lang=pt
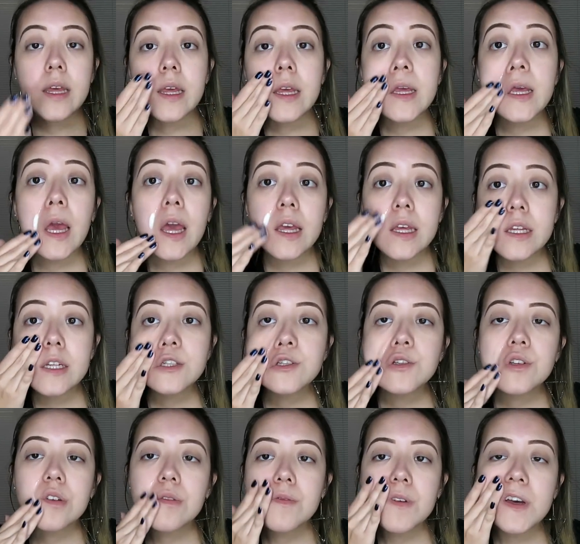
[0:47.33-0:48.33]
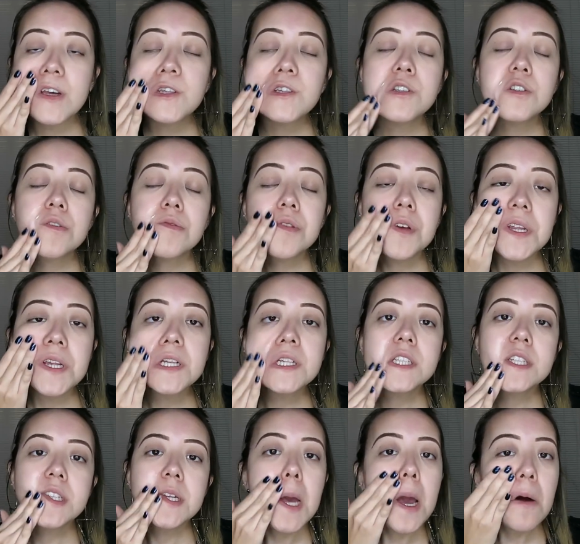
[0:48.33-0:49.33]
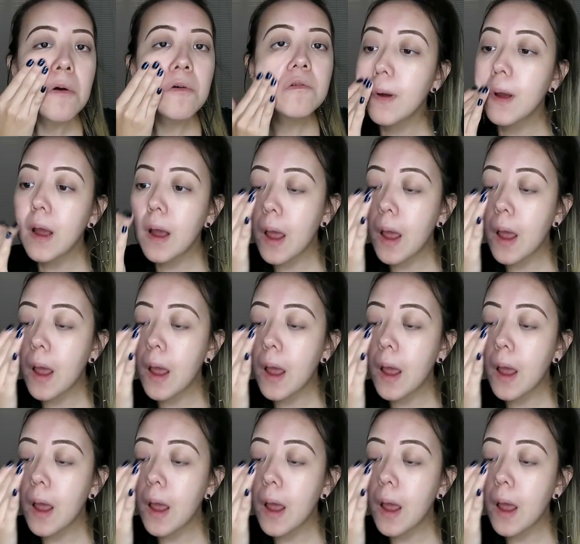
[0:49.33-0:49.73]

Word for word: E é isso que faz o diferencial.